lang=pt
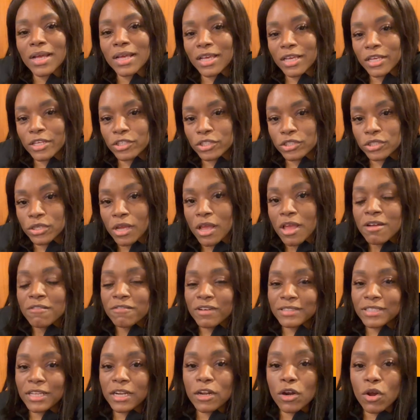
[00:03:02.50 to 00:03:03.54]
quis
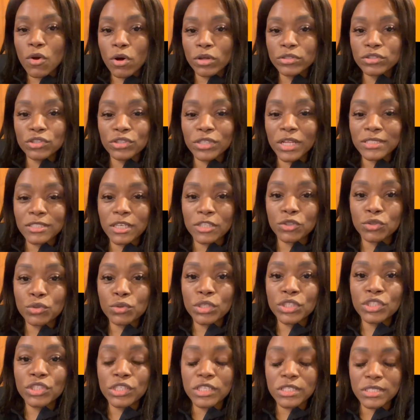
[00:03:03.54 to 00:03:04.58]
fazer negócios nessa
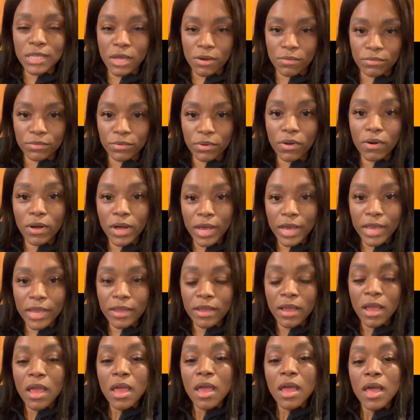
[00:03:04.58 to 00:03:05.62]
jurisdição, ok?
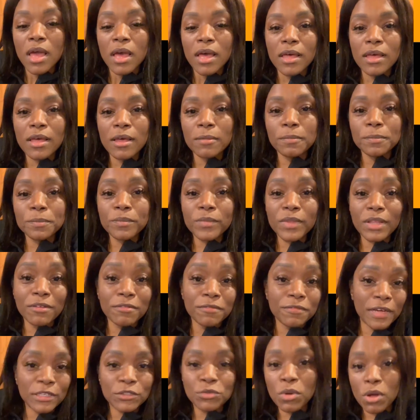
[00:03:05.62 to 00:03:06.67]
Uh, um,
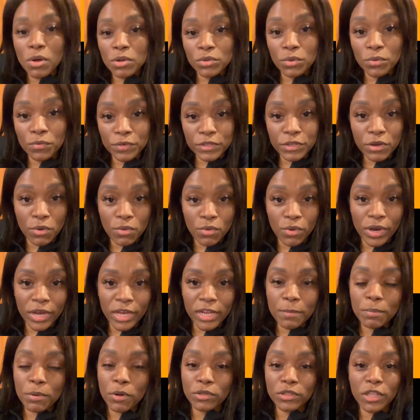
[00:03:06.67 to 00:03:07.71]
faço o vídeo
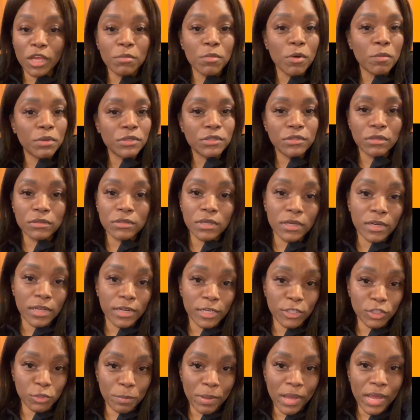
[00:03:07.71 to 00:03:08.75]
correr porque eu tenho uma personal trainer
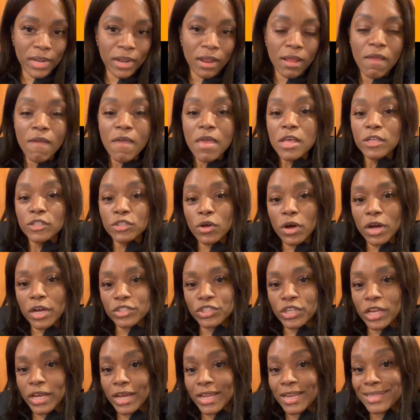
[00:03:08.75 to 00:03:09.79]
à espera, só que
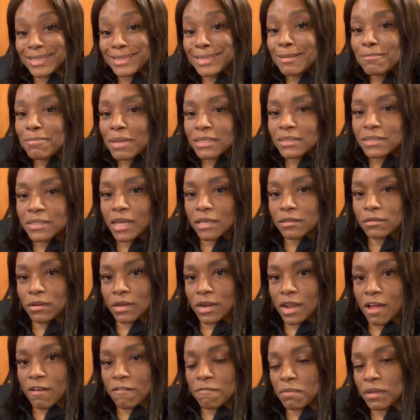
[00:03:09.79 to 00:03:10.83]
achei que era demasiado
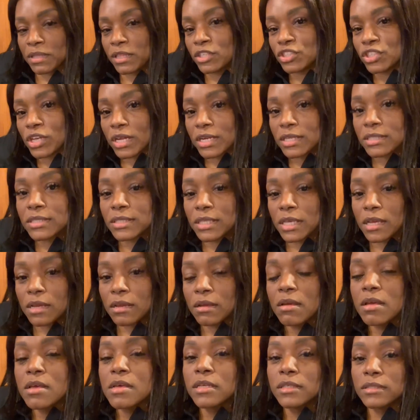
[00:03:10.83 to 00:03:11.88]
grave para deixar
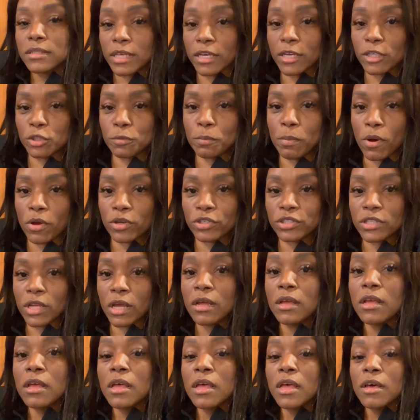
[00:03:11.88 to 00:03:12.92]
assim, sem
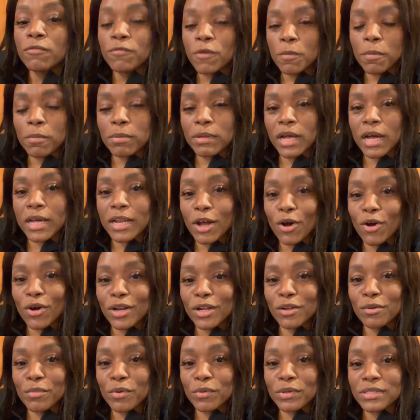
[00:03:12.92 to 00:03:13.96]
resposta. Vou publicar
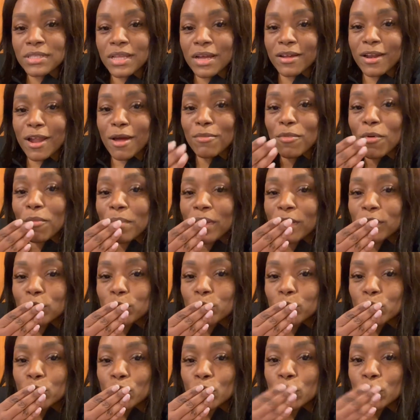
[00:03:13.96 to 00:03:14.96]
agora no meu Instagram. Um beijo.